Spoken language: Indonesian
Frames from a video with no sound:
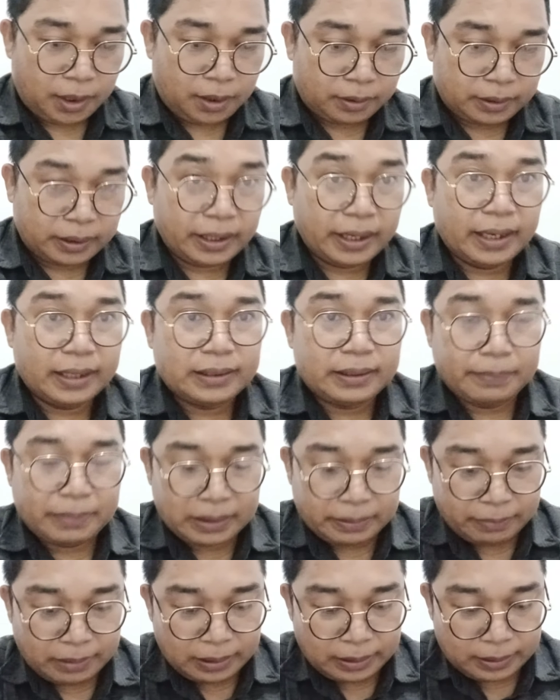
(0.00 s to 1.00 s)
Oke okay ya
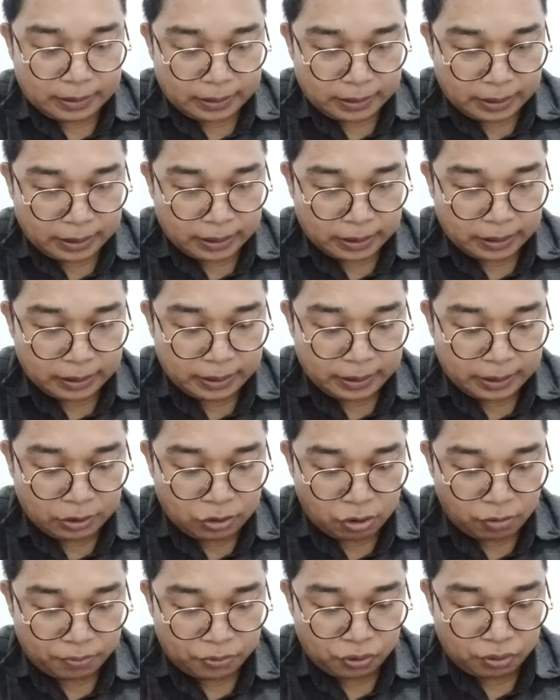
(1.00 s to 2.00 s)
teman-teman eh, di
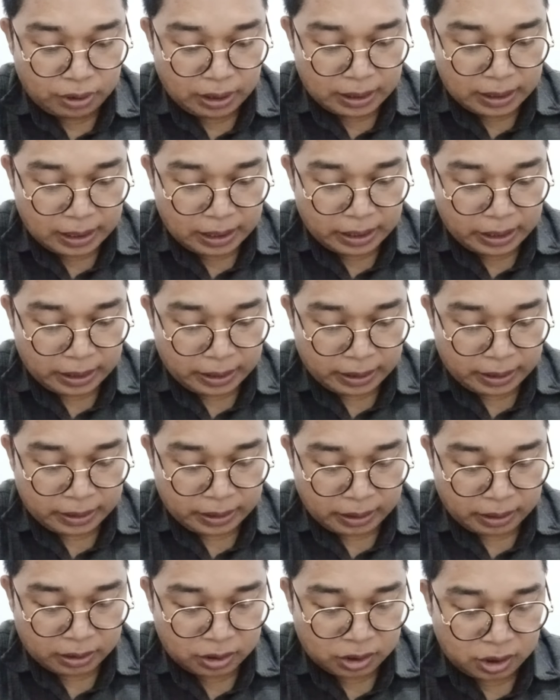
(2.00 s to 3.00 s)
grup juga tidak ada
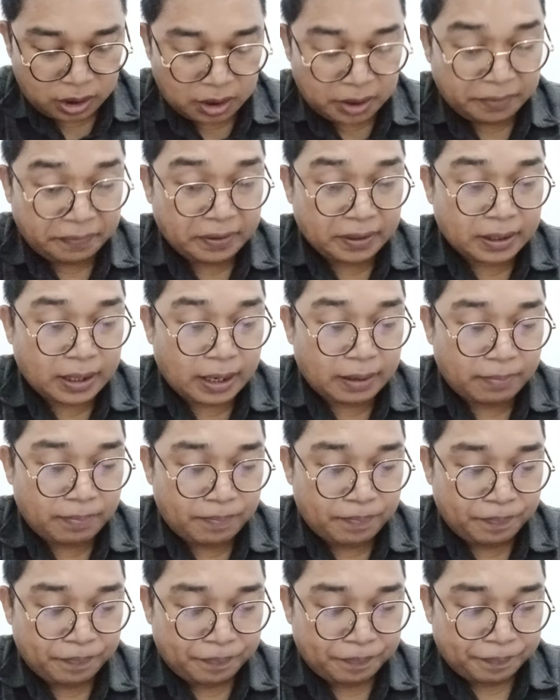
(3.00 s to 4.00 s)
yang
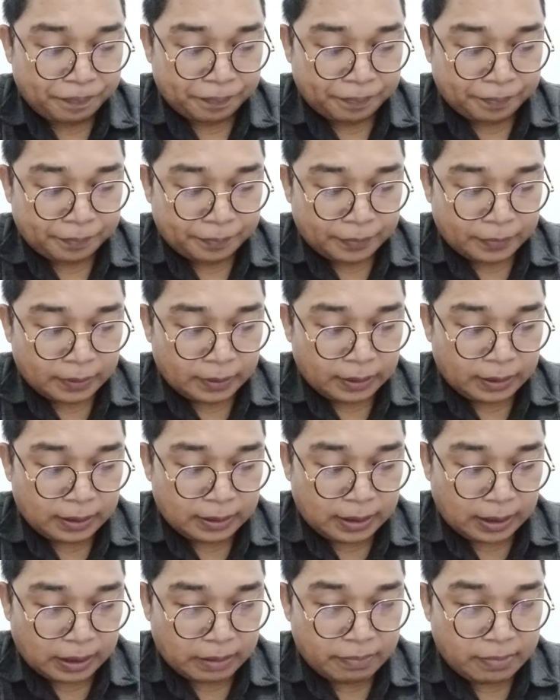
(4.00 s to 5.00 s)
signifikan
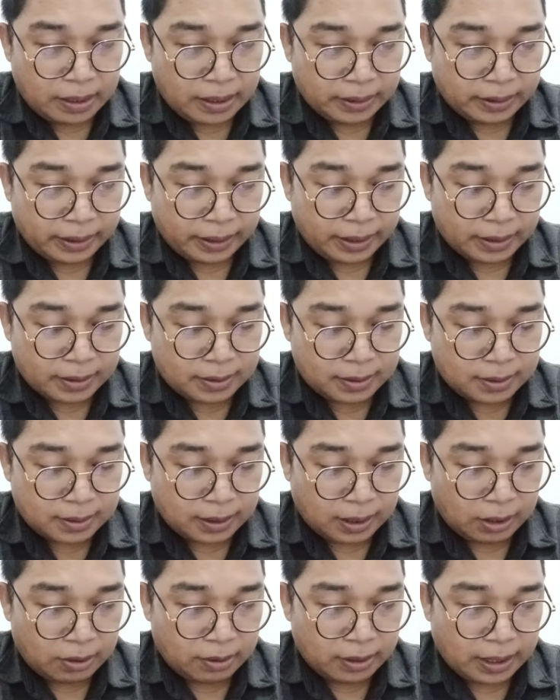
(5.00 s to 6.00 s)
kita kembali ke
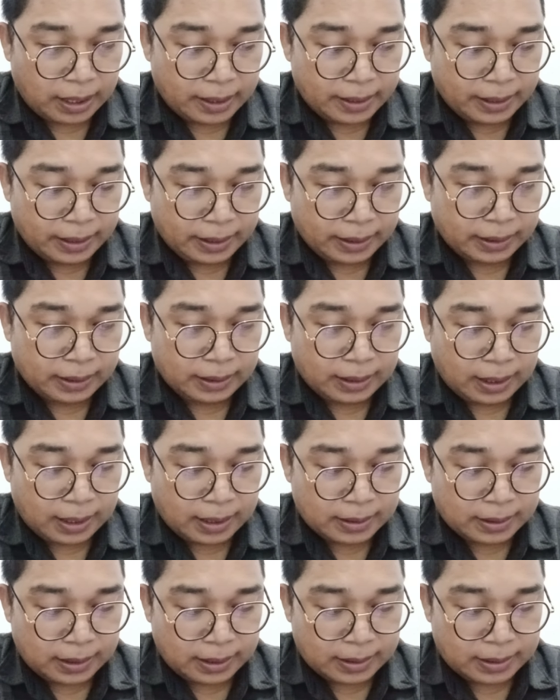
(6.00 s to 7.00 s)
X kalau nggak ada ya
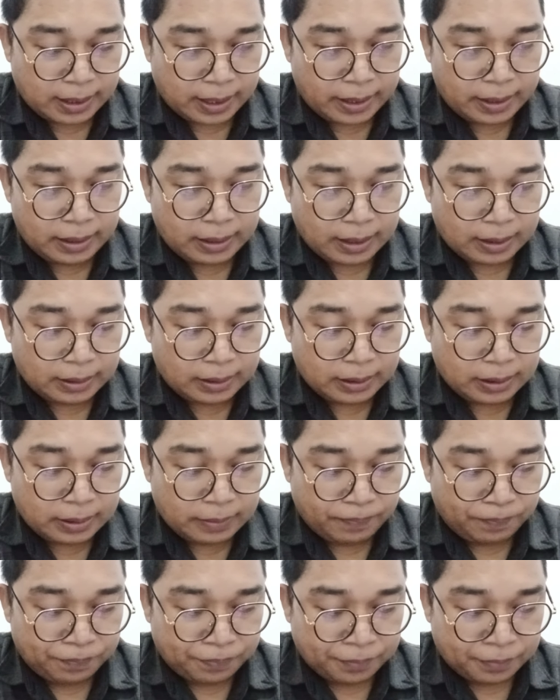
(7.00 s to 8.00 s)
kita selesai
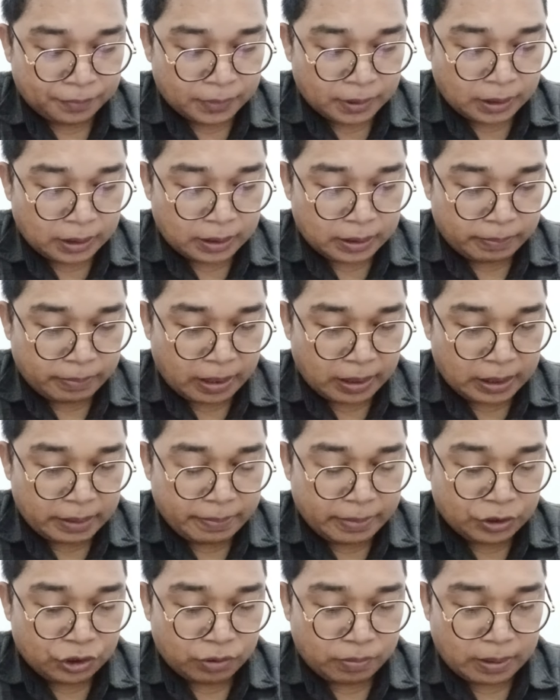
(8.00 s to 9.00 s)
nanti eh, Bang
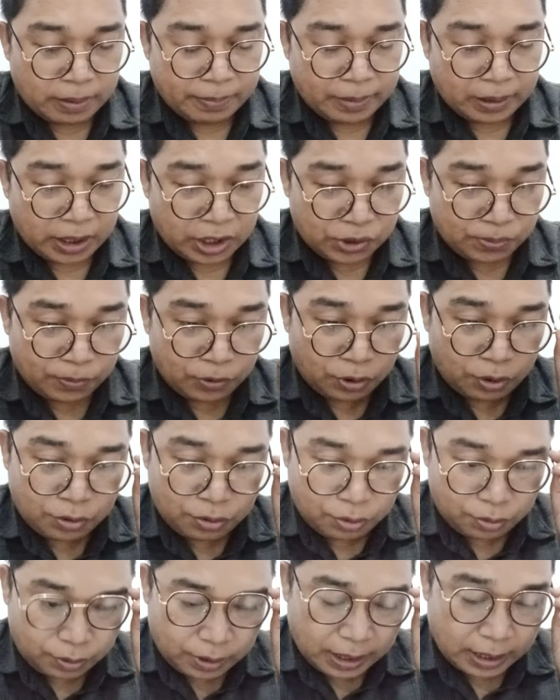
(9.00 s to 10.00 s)
Dema coba mengekspor
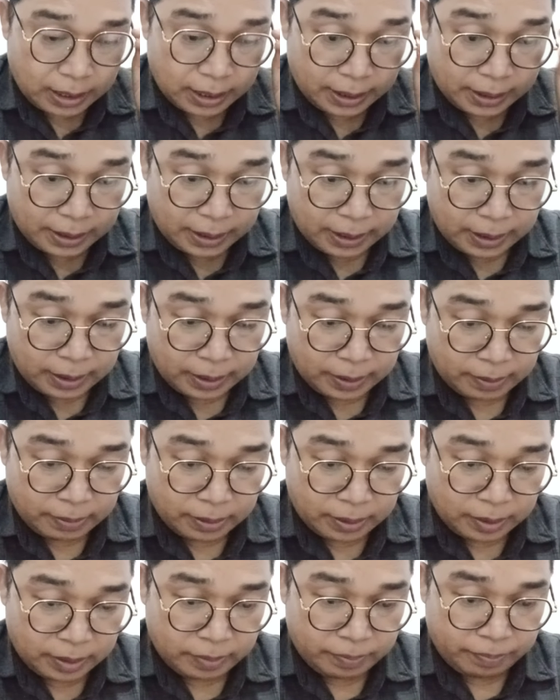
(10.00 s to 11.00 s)
dulu karena ini
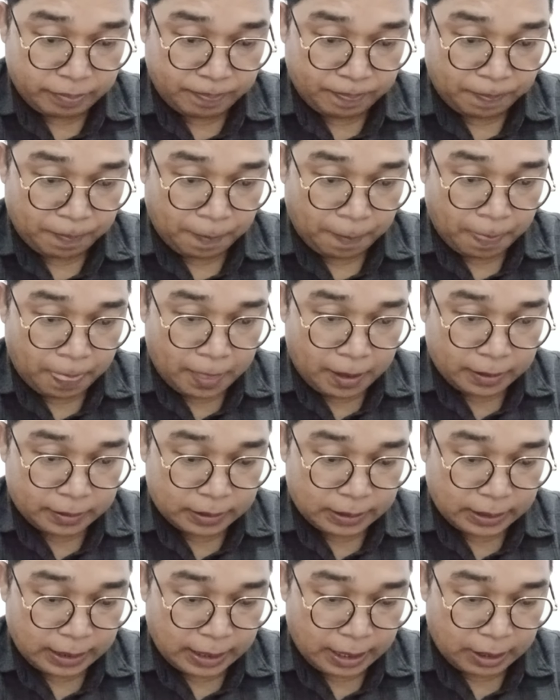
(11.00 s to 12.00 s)

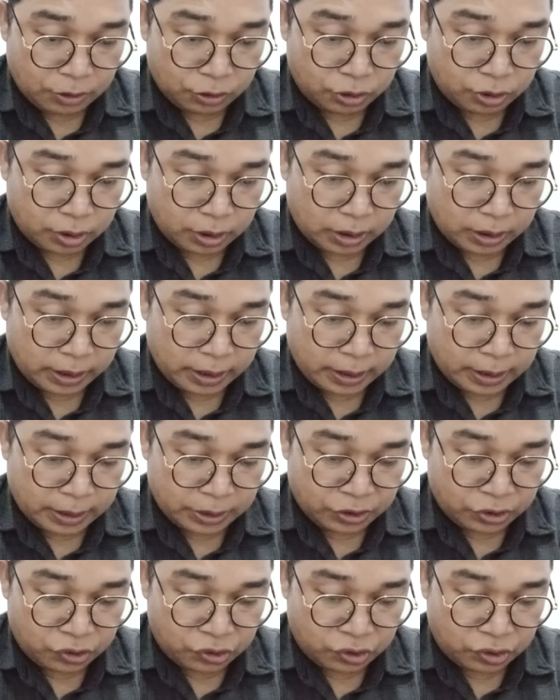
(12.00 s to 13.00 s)
saya harus
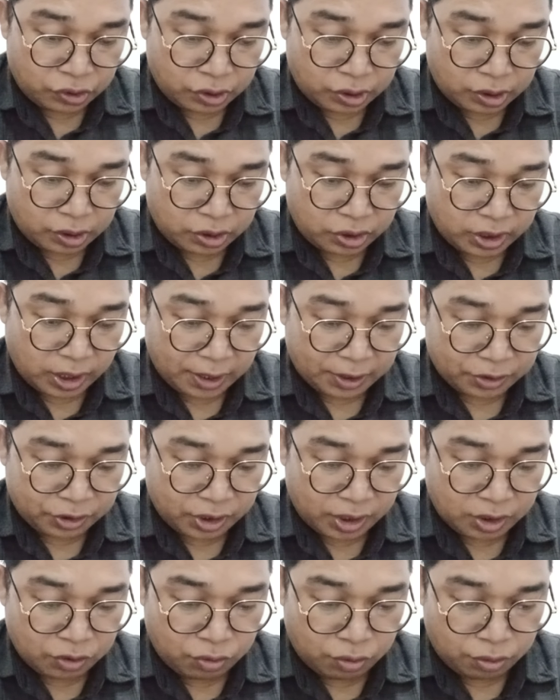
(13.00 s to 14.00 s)
uh,
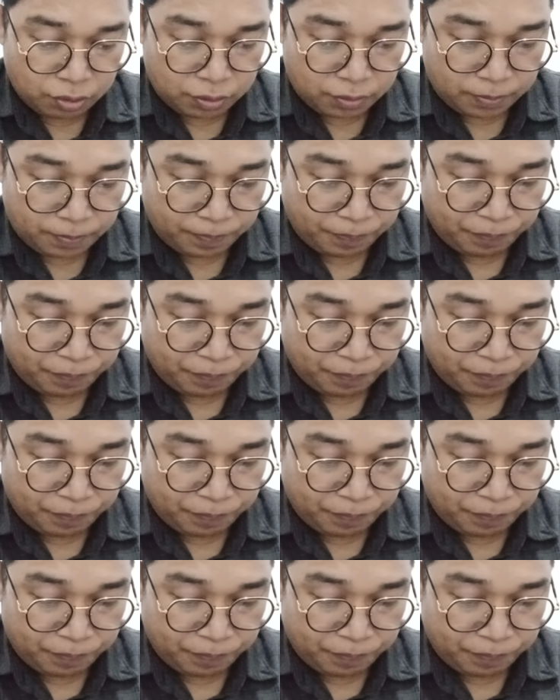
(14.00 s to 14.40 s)
searching dulu